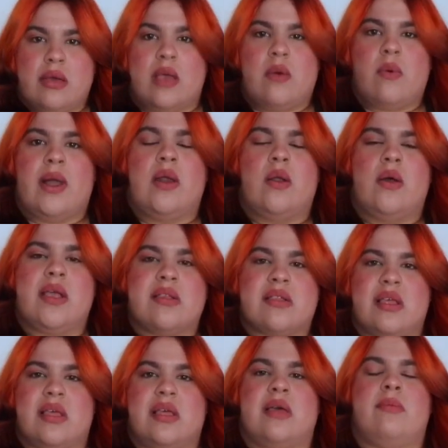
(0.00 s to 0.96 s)
igual lo
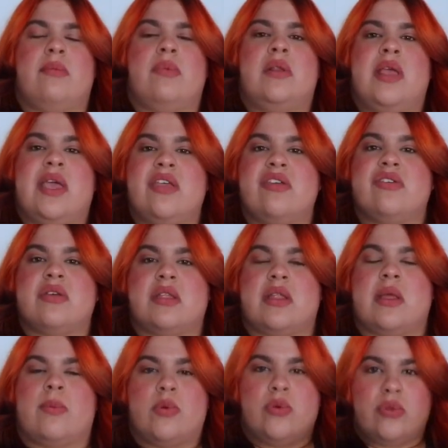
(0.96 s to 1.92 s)
hice, bleach
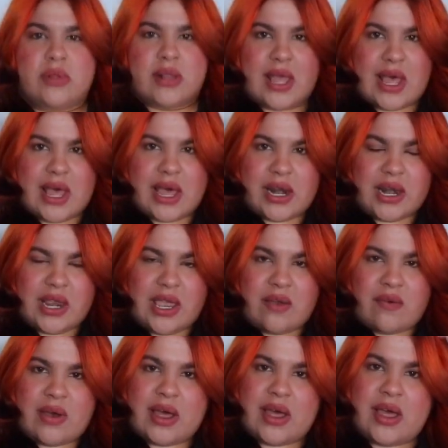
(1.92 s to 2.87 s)
de punta
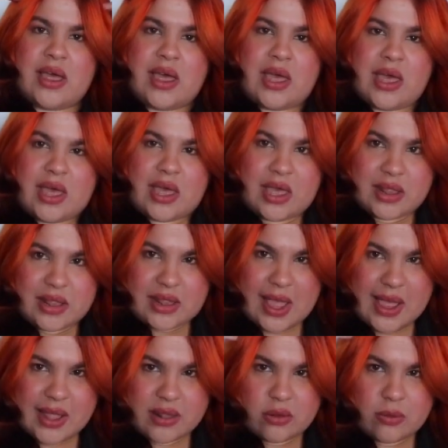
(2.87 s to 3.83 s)
arriba,
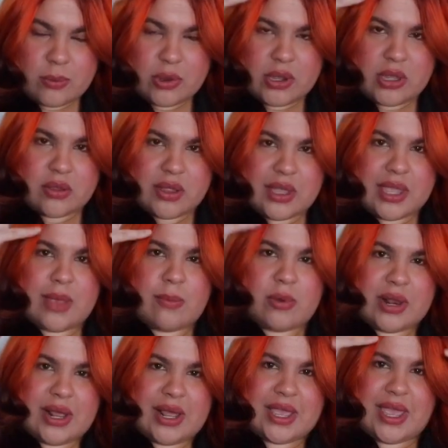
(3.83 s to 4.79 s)
dejando un poquito aquí
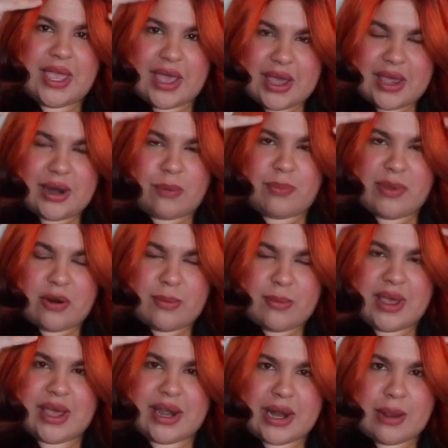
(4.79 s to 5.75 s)
porque aquí el pelo
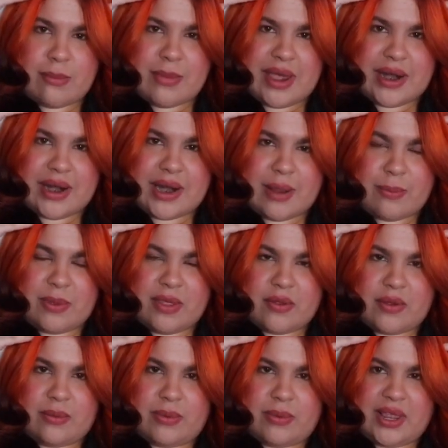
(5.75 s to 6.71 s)
me agarra más
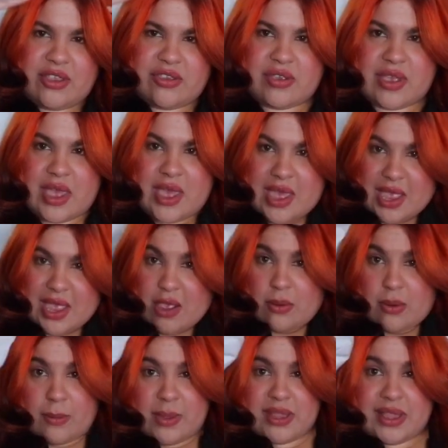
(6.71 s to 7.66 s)
rápido el bleach. Y
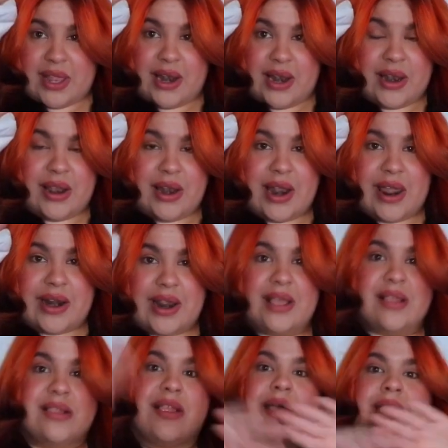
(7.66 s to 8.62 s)
obviamente las
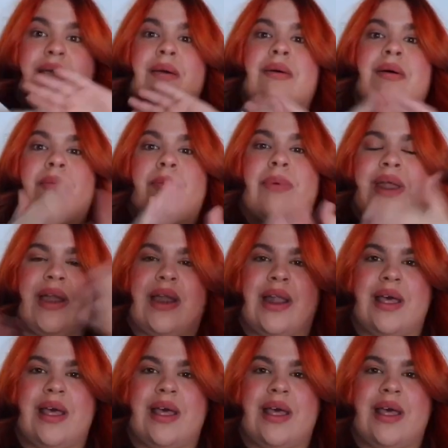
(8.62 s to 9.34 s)
raíces para